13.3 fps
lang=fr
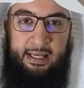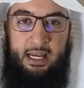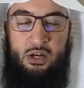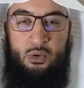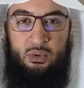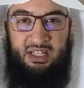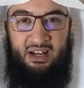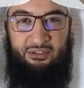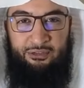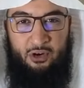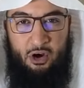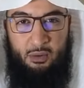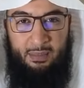Il nous
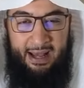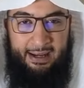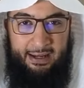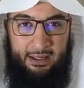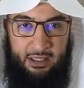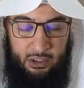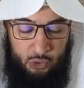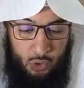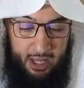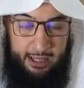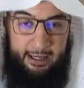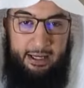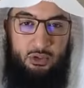informe de
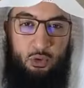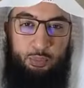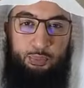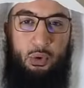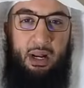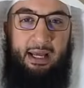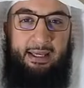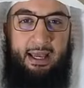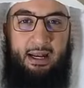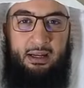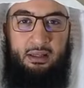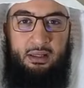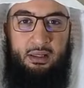la raison pour
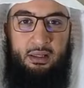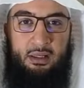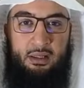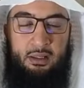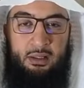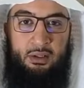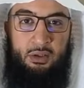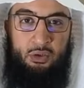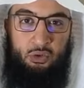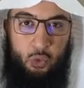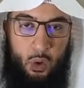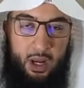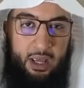laquelle
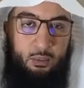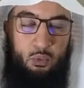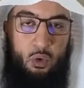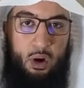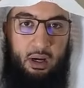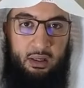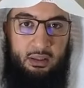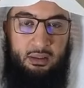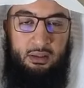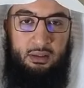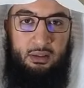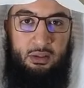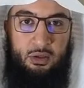toi et moi
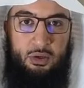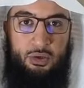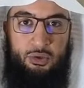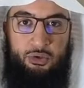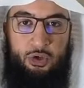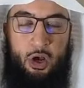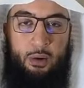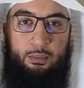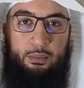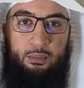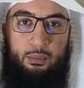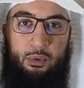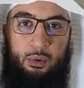
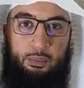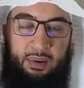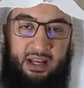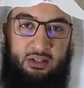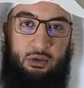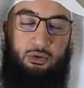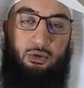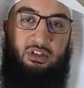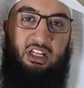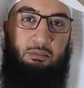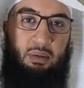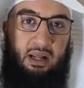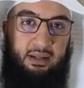sommes présents sur
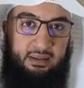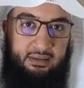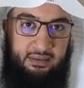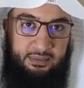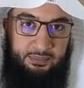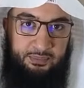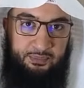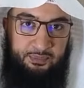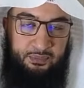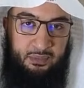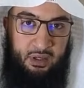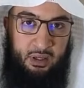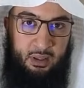cette planète.
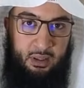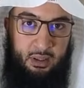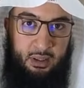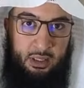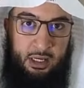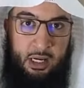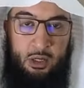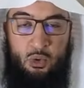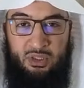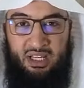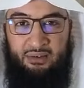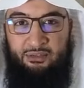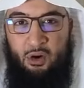Il
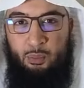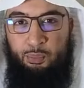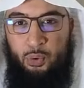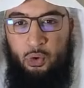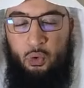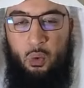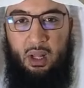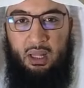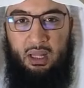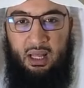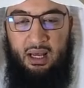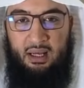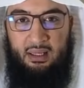nous informe pourquoi
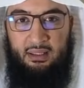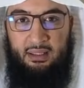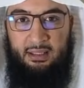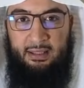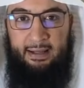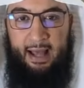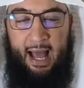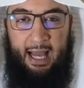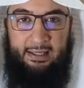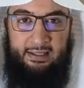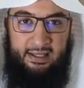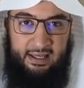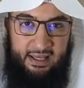Allah a
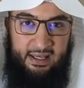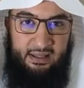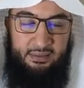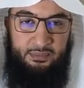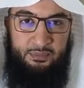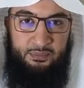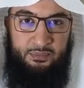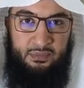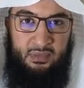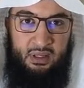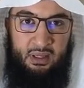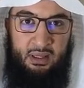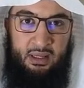créé
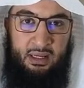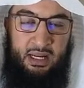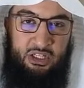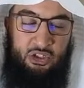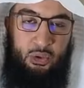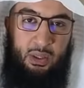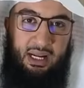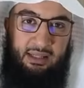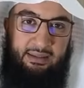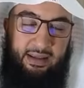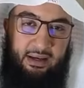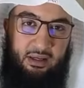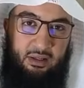les cieux et la
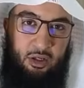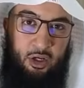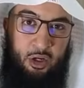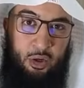terre.